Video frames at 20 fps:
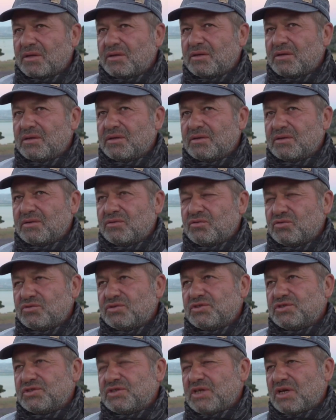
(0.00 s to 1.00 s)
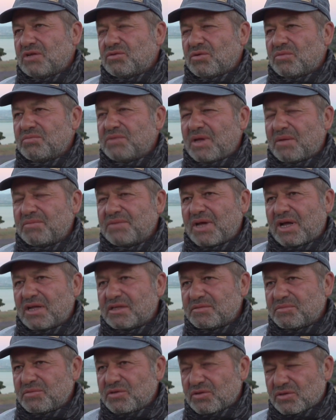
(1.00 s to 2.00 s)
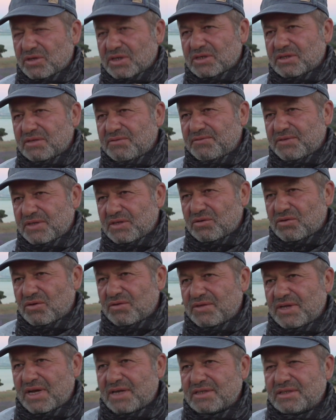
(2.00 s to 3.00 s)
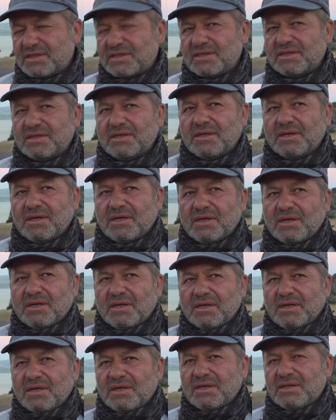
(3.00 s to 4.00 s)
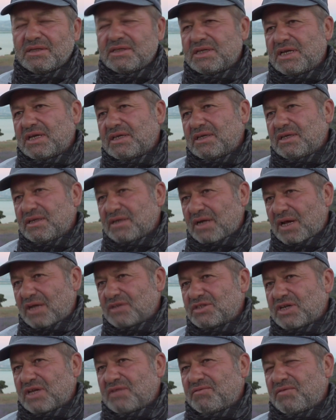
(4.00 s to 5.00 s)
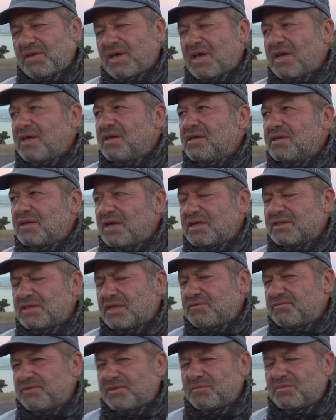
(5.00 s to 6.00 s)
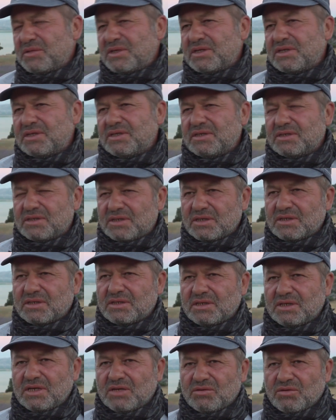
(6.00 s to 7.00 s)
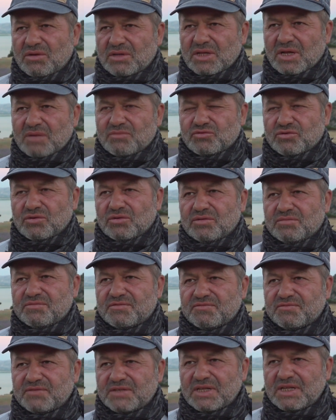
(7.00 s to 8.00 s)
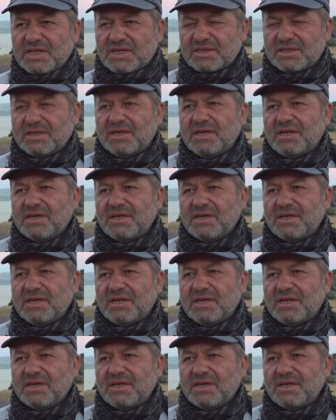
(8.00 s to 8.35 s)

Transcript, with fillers: Ee, yurt dışına toplamda 6 milyona yakın fide gönderdik e, direkt ihracat veya ihracat firmaları kanalıyla göndermiş olduğumuz fideler.